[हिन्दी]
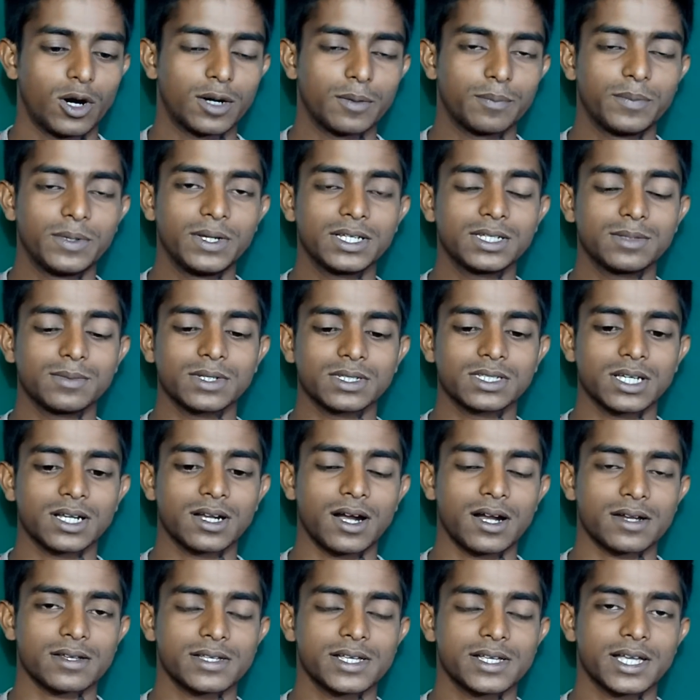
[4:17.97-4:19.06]
और बीच में
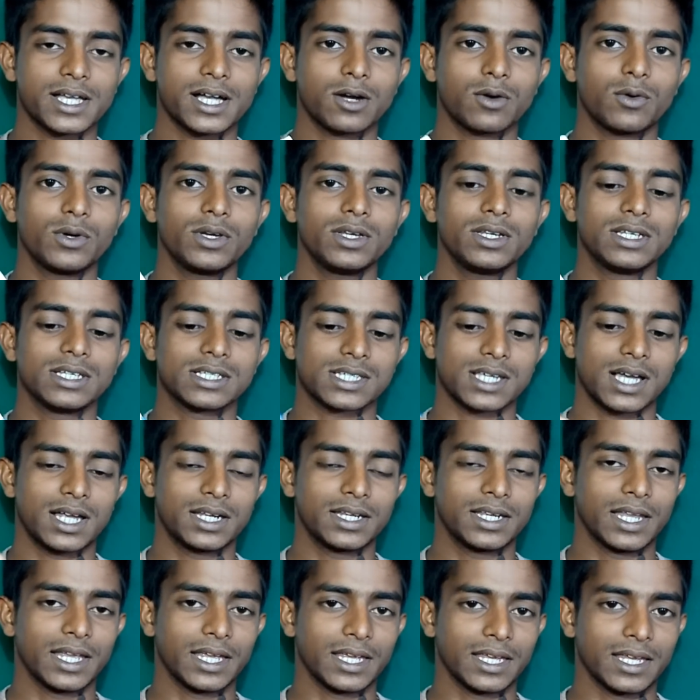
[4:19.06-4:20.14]
से काटने का कोई
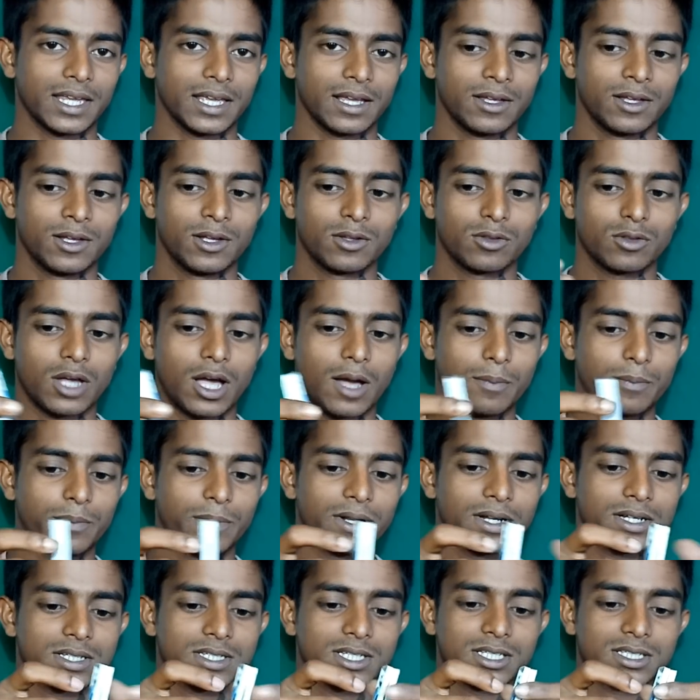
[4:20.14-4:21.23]
निशान नहीं है तो आप
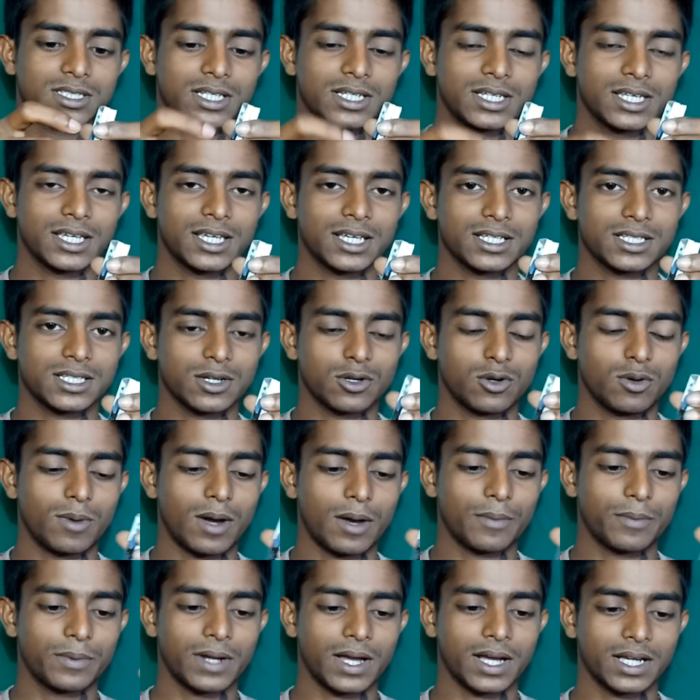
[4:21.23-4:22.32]
फिर से इस तरीके से
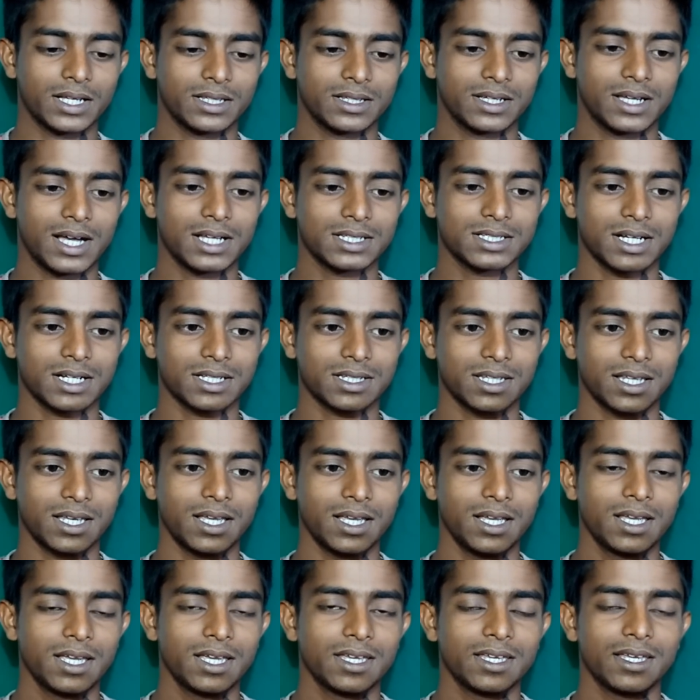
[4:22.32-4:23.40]
घुमा फिरा के दिखा सकते
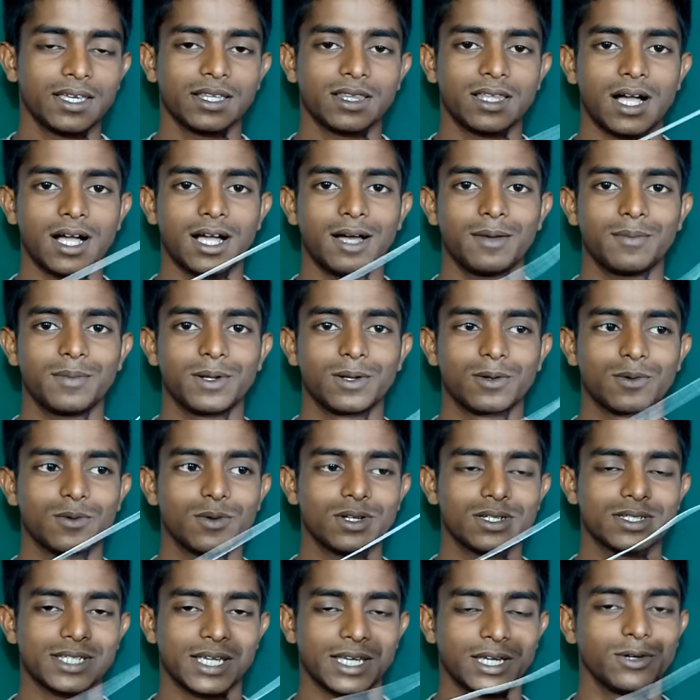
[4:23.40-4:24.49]
हैं ये धागा
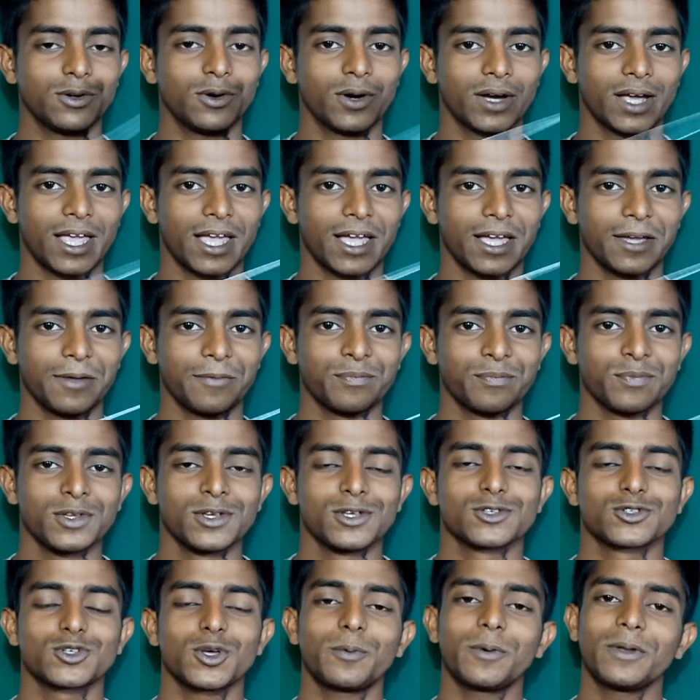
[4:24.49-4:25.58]
बिल्कुल सही हो गया है
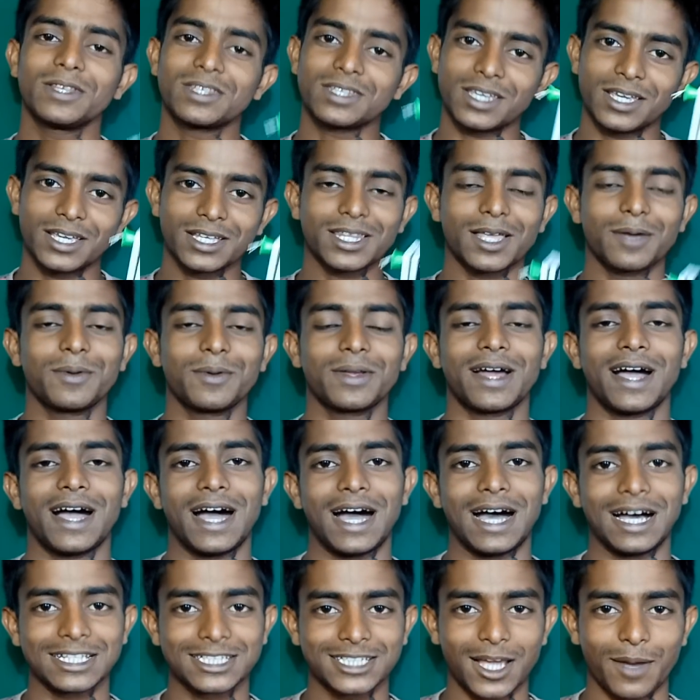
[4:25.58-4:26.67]
सो फ्रेंड्स ये था मेरा
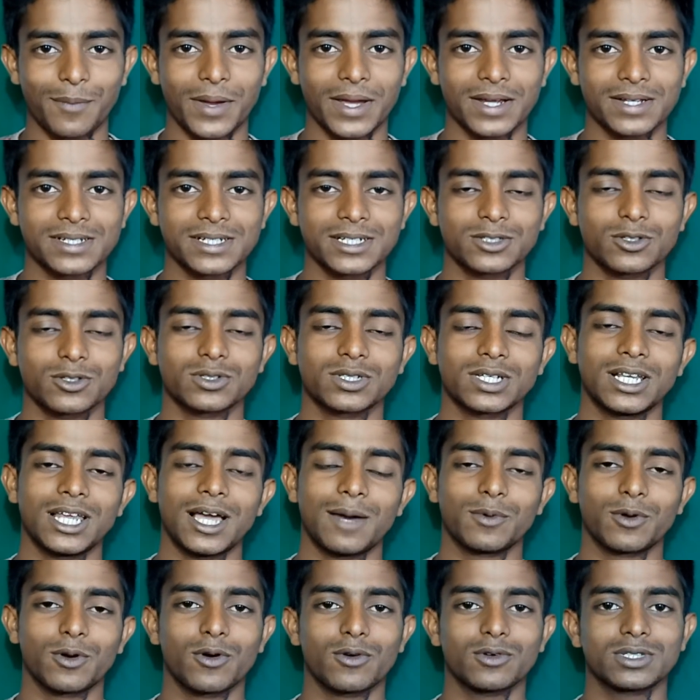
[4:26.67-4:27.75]
आज का मैजिक ट्रिक तो
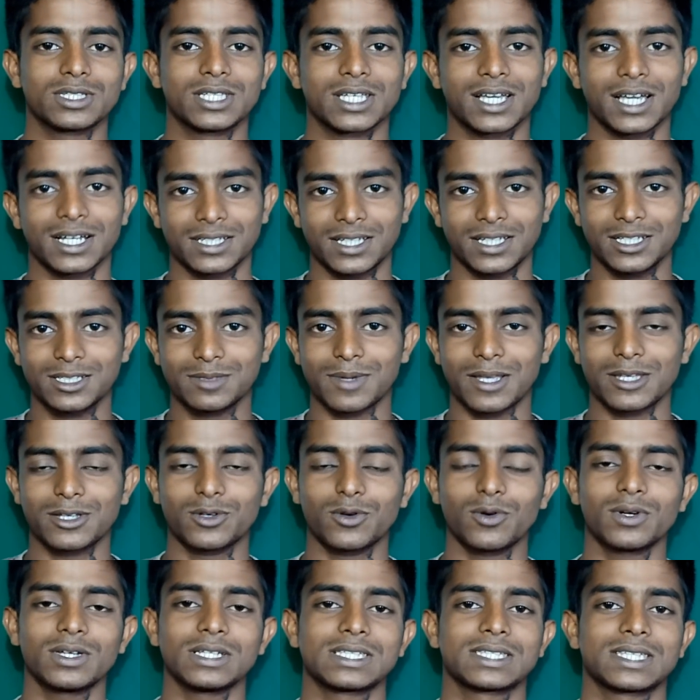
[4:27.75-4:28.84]
चलिए आप लोगों को सिखाते हैं इस
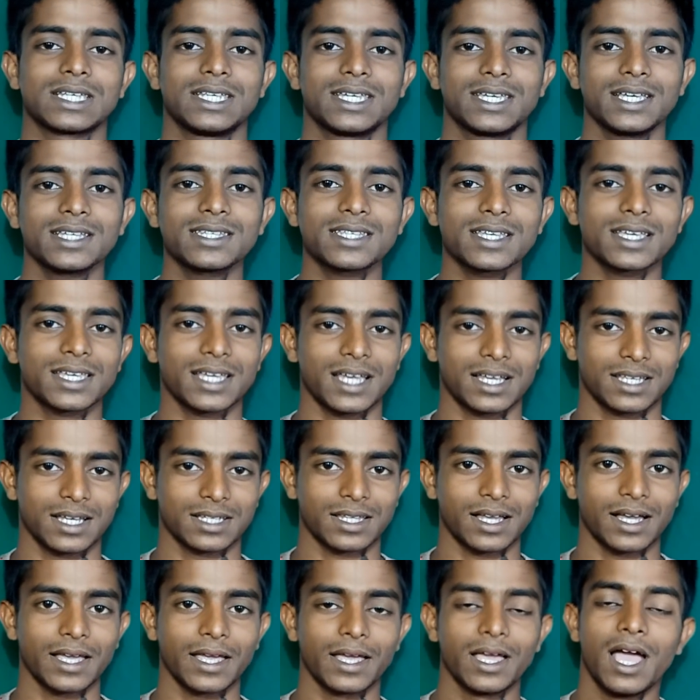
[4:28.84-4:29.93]
मैजिक को किस तरीके से किया
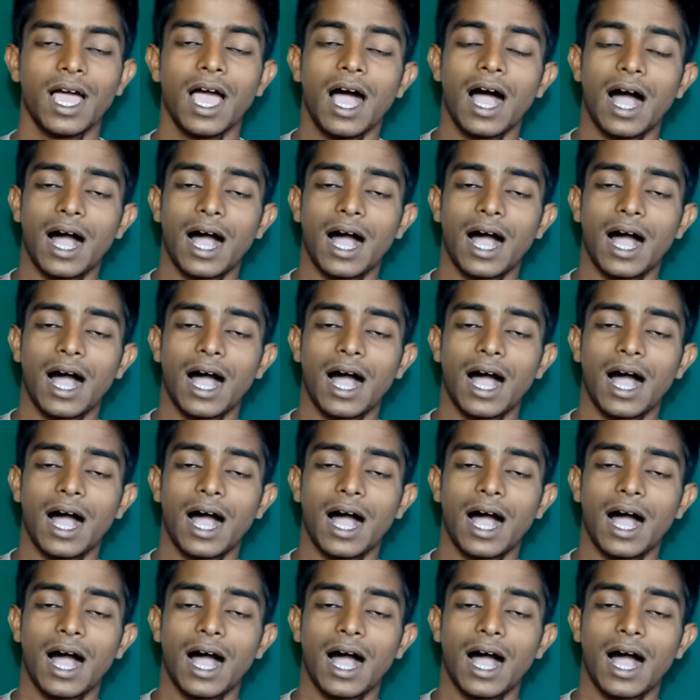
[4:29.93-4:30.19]
जाता है